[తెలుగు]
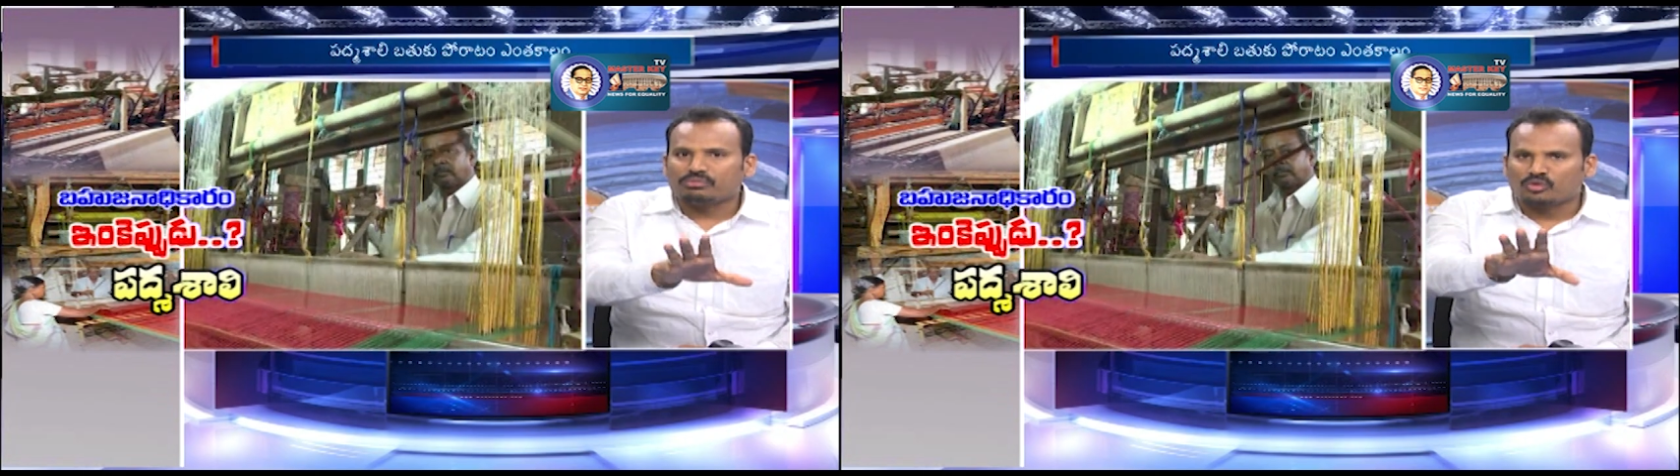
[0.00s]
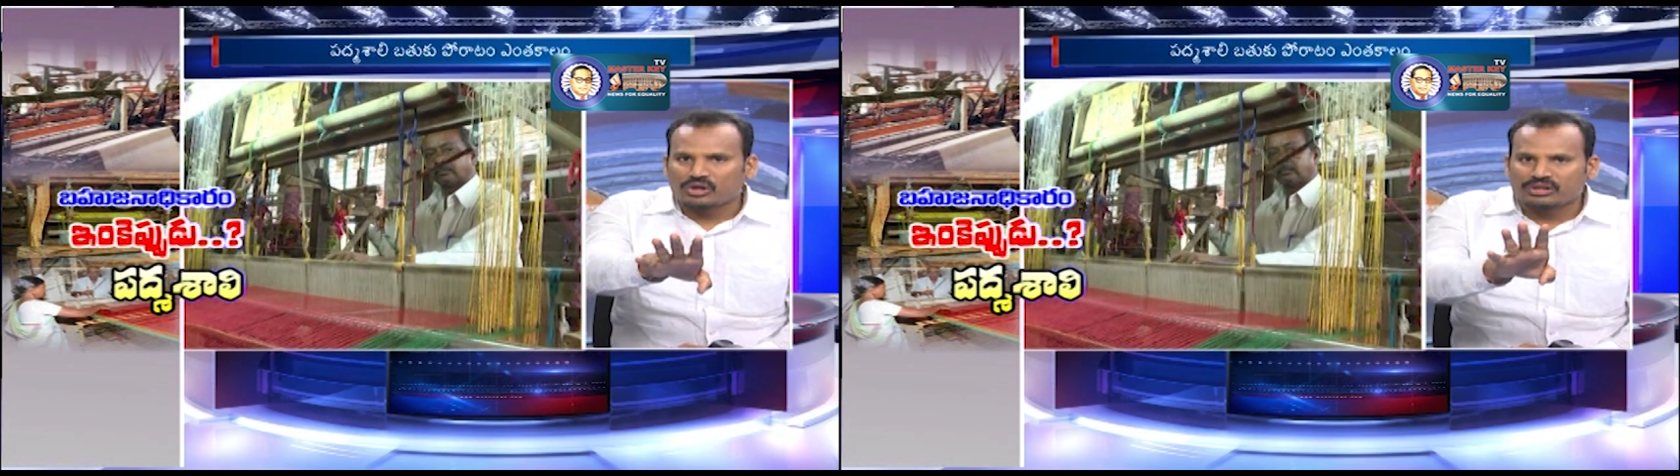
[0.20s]

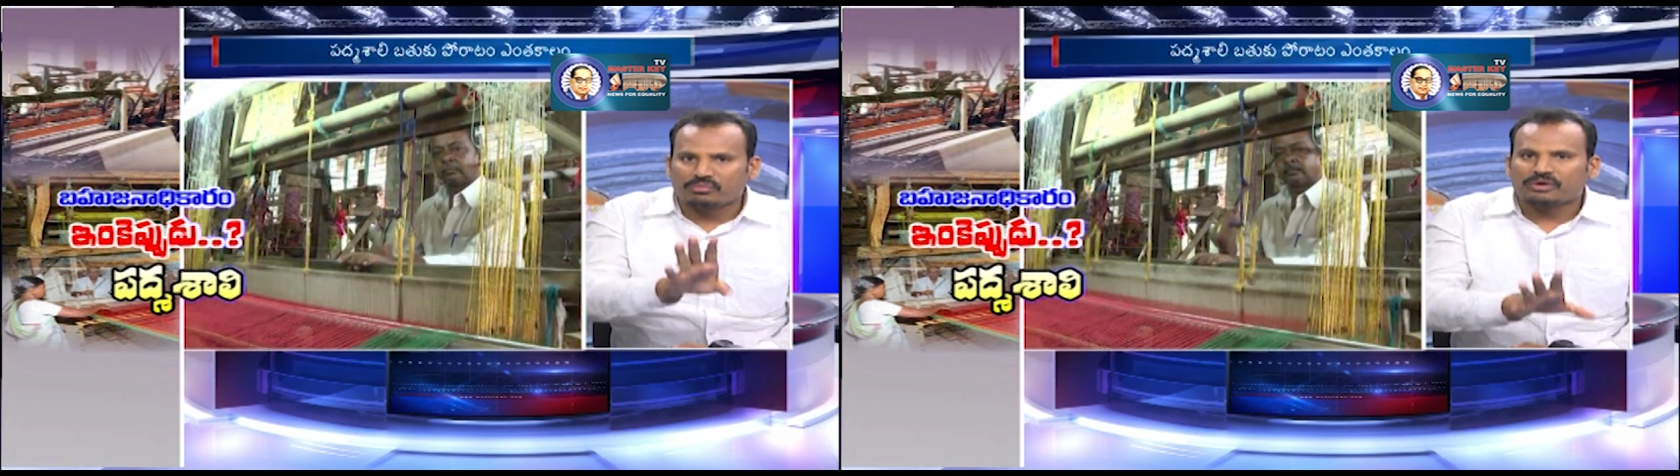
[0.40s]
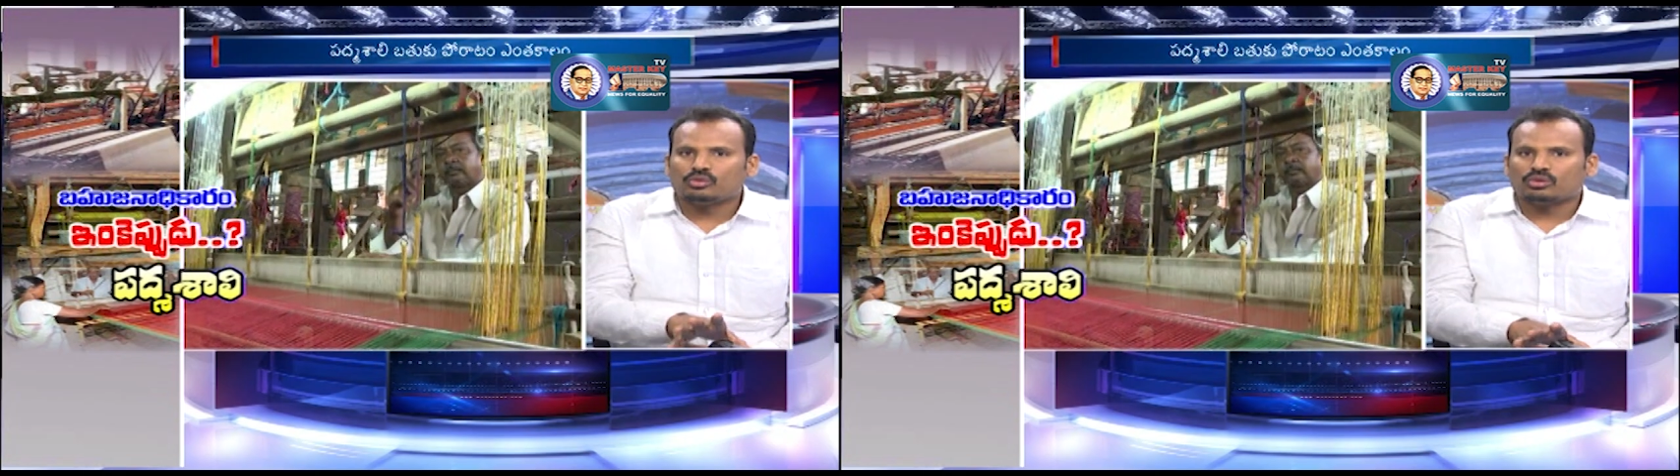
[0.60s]
మూడు వందల
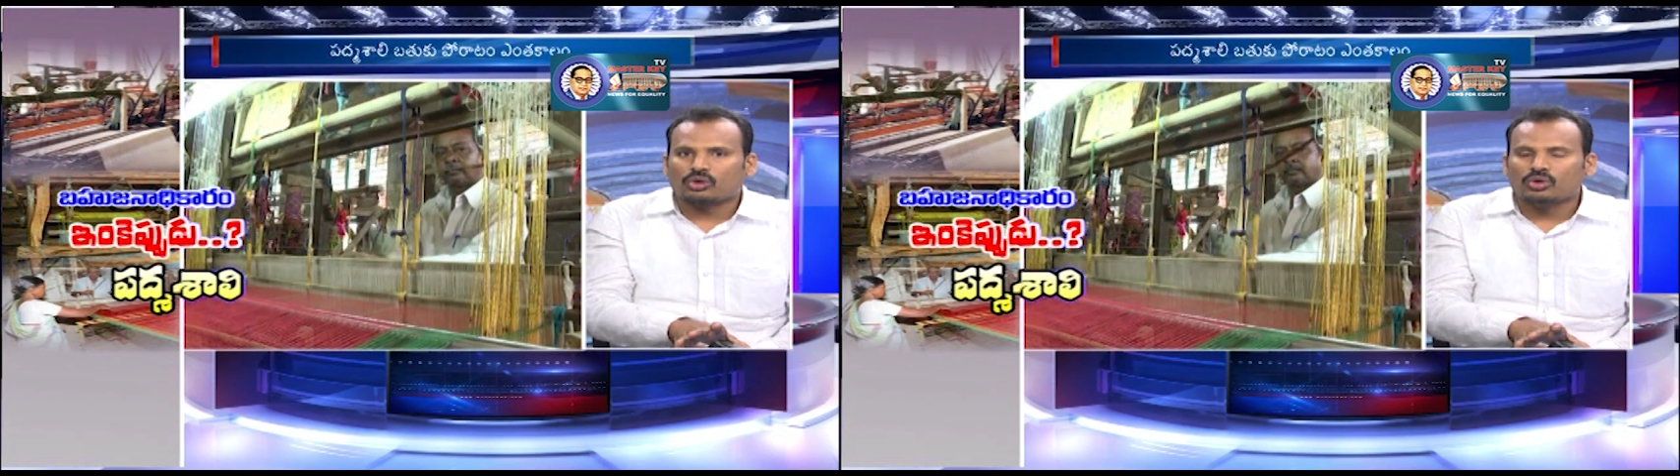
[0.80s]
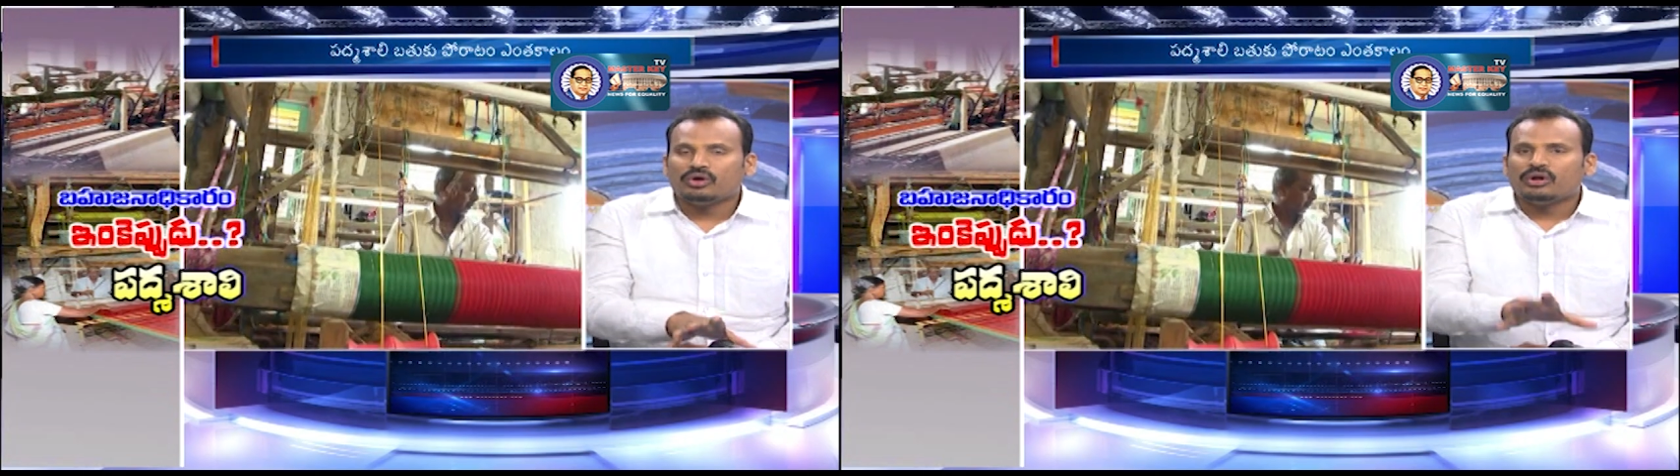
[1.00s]
మంది
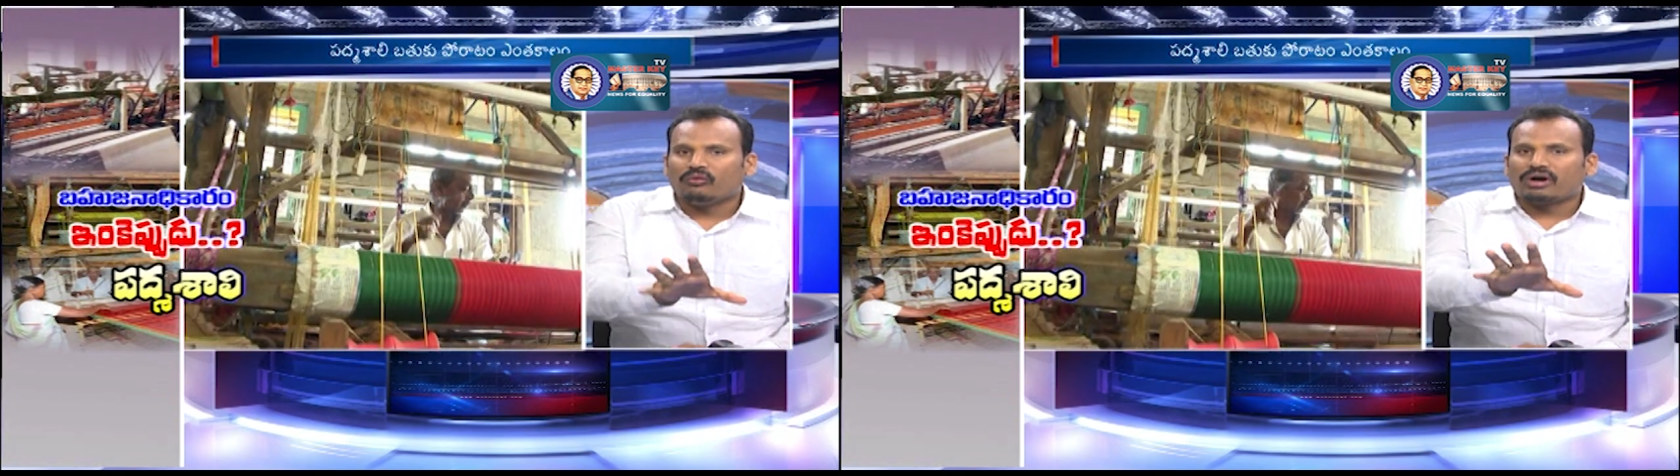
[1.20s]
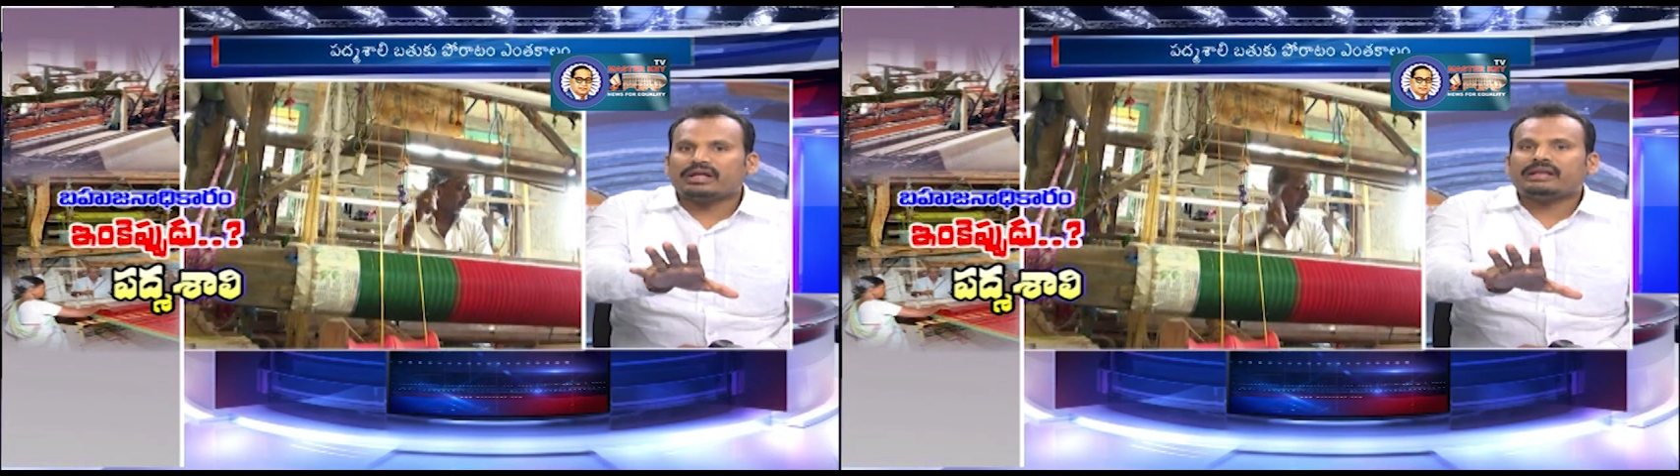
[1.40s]
ఉన్నారో
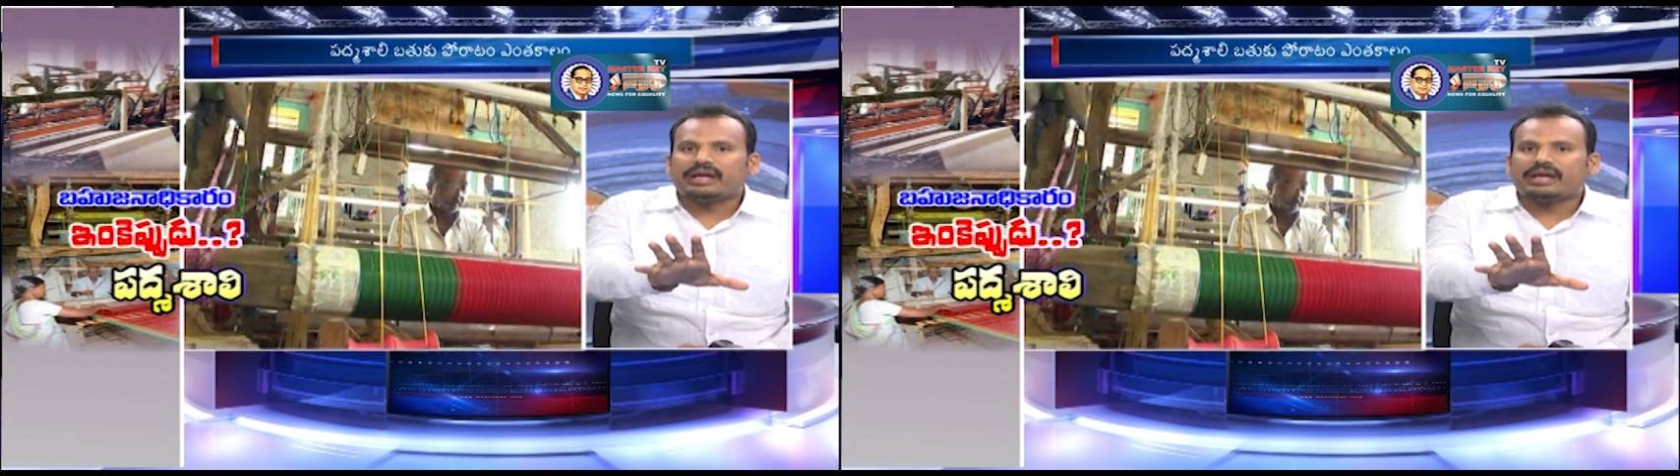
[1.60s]
వాళ్ళకి